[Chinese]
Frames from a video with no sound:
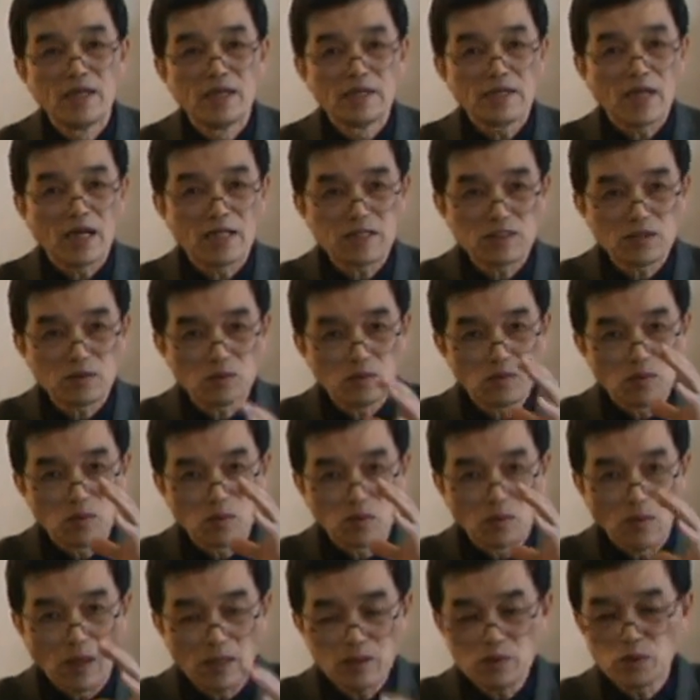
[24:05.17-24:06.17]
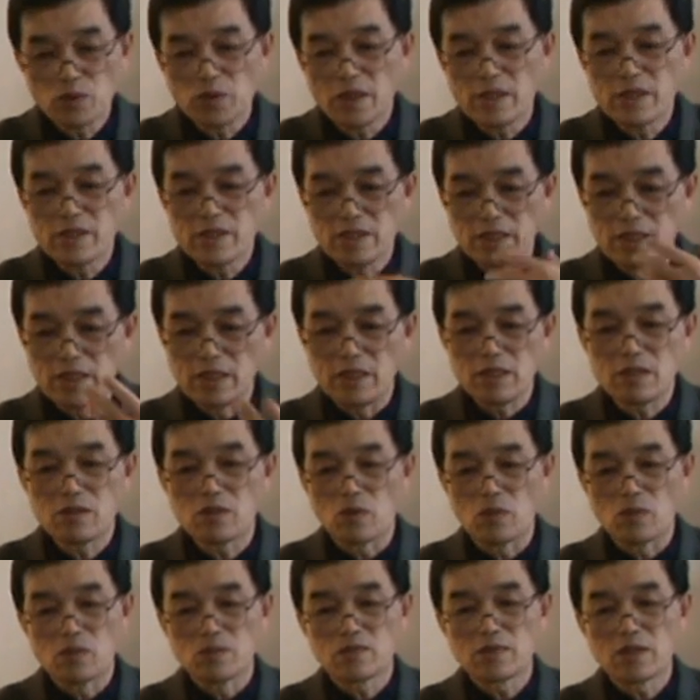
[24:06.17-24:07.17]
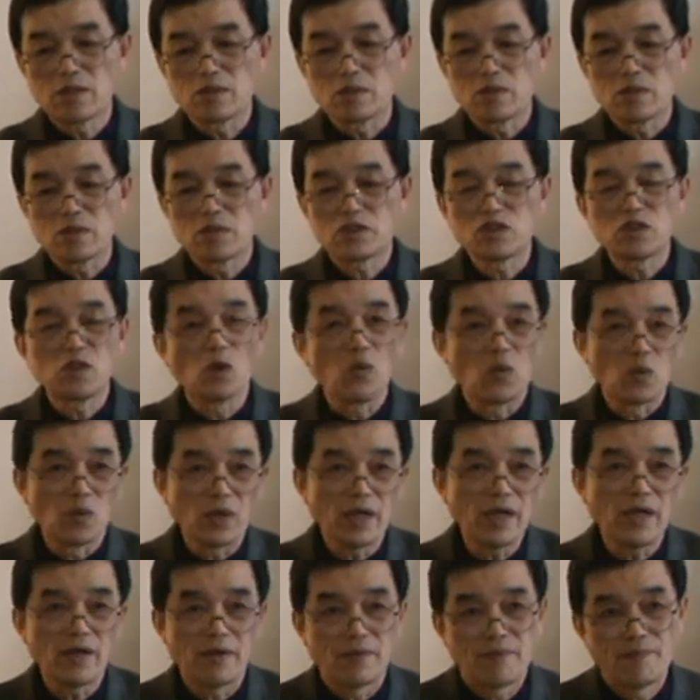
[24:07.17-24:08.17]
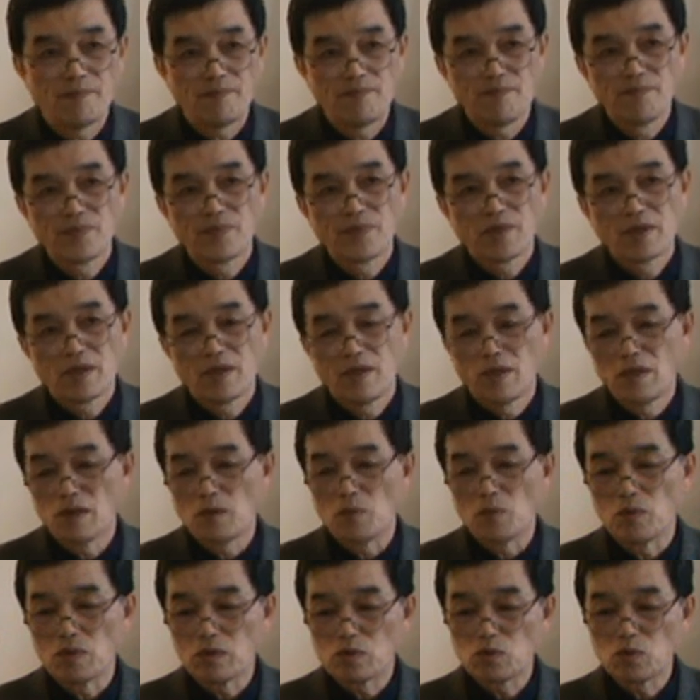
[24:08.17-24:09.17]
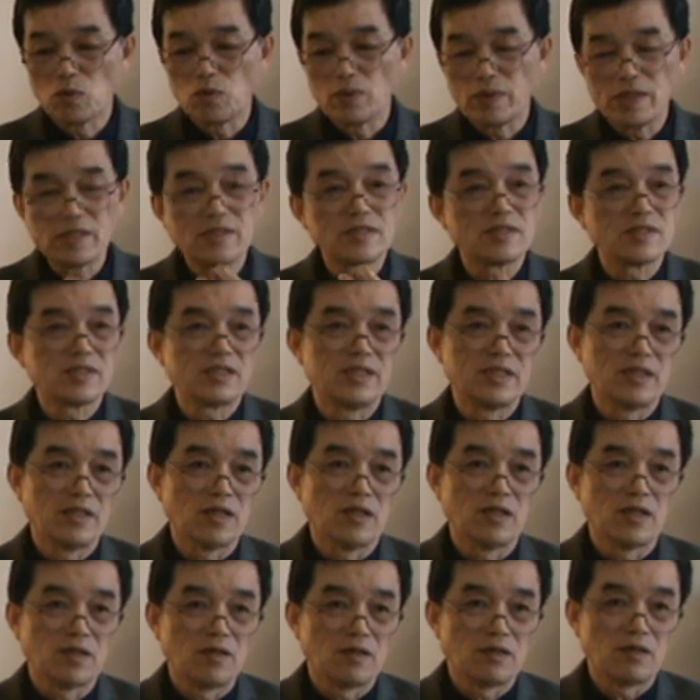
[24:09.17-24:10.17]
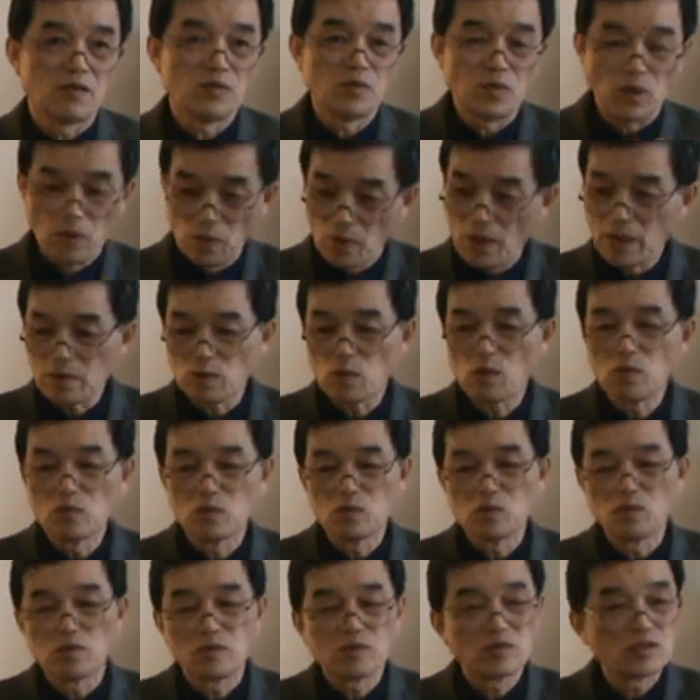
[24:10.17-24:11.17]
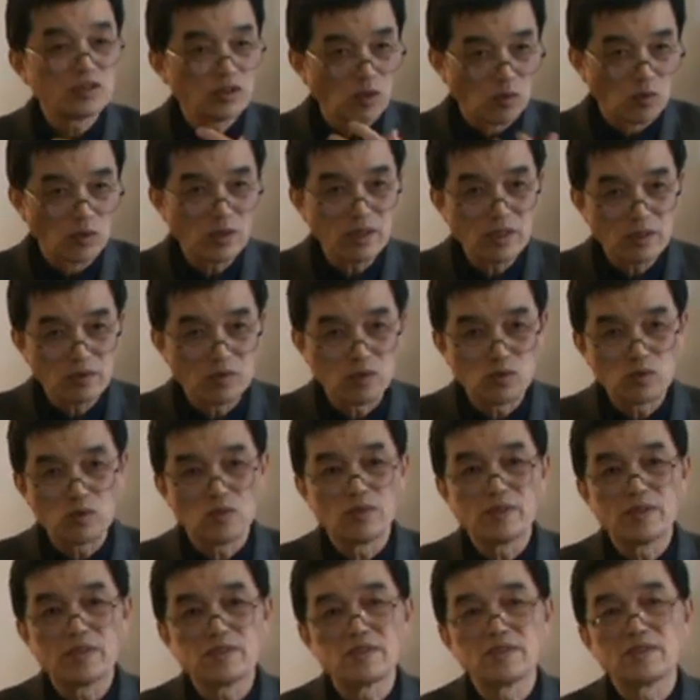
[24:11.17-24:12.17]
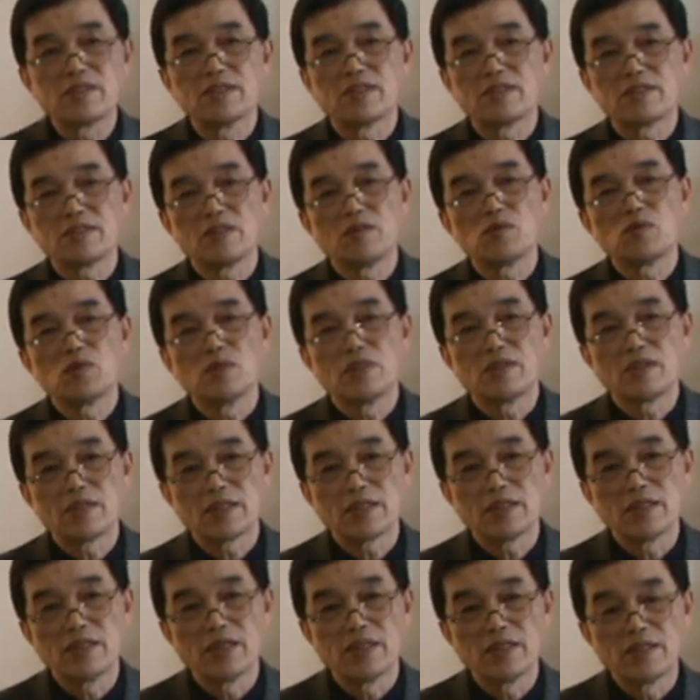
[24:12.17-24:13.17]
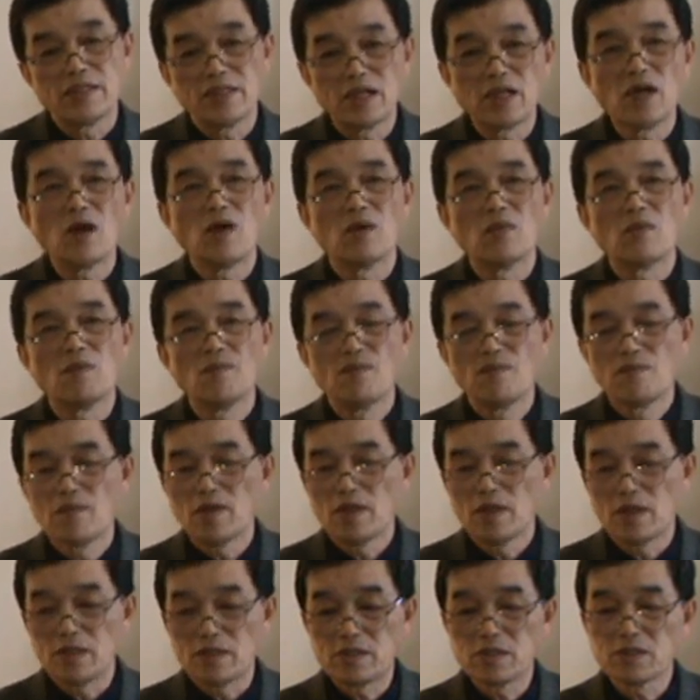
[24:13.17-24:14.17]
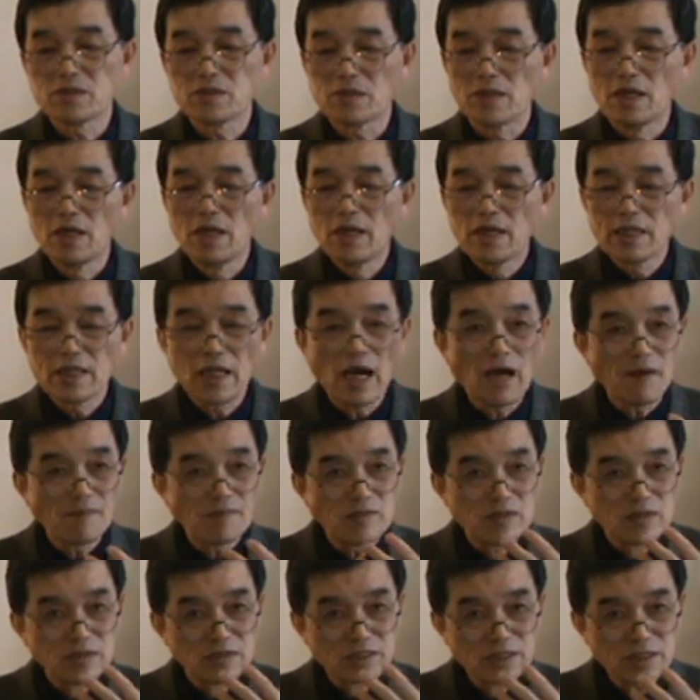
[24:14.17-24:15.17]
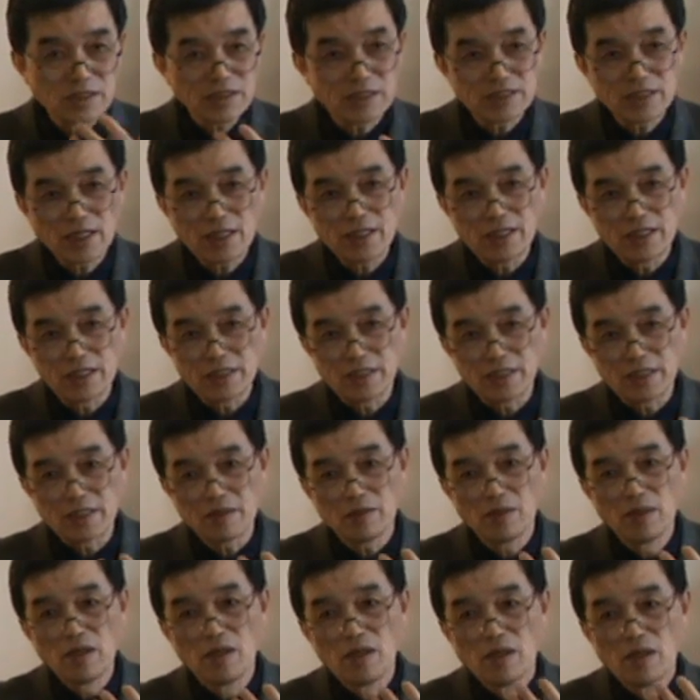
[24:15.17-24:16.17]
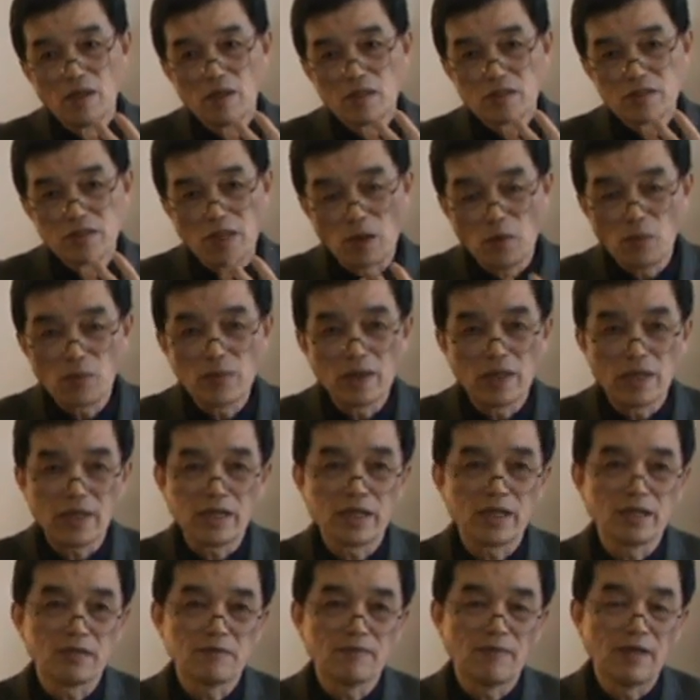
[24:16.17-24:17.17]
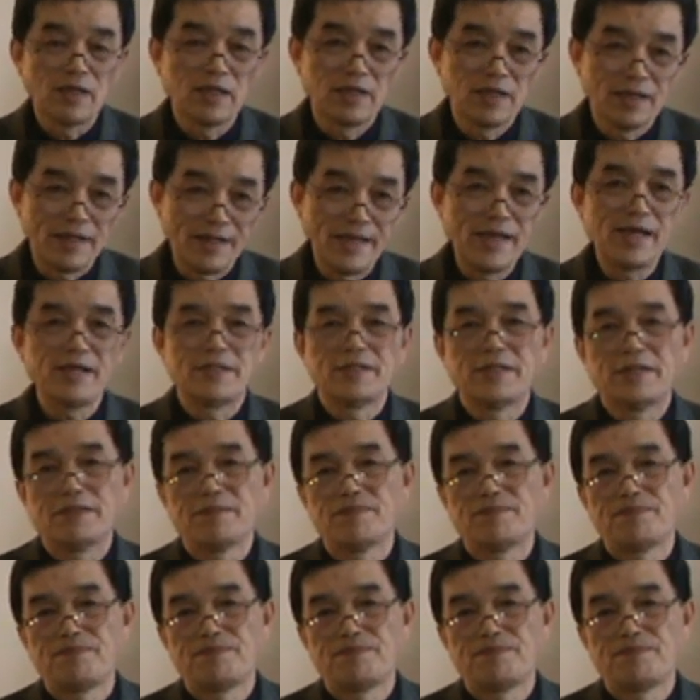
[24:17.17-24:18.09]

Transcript: 它是完全以一种叫做狩猎，我作为自己的驯化动物狩猎去作为自己的生存这个依靠，也就是他们实际上已经成为了一个什么猎人，